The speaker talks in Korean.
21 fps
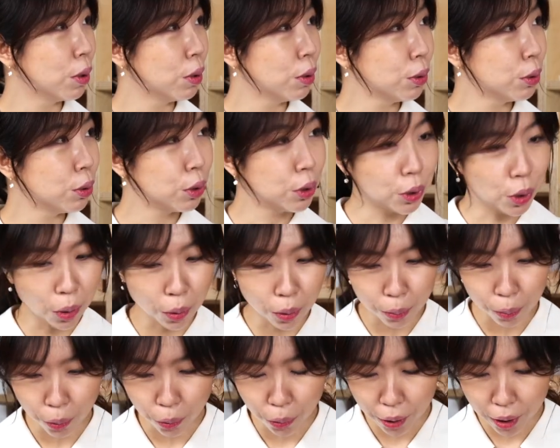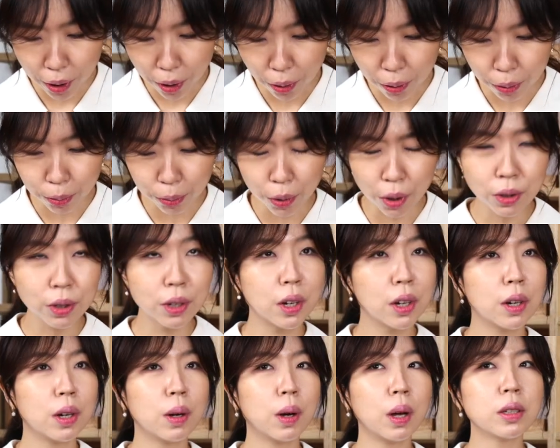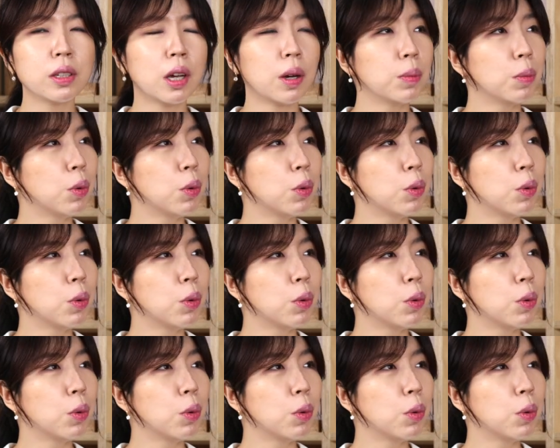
아. 그래서 이거 뭐예요? 그러면 아니 자,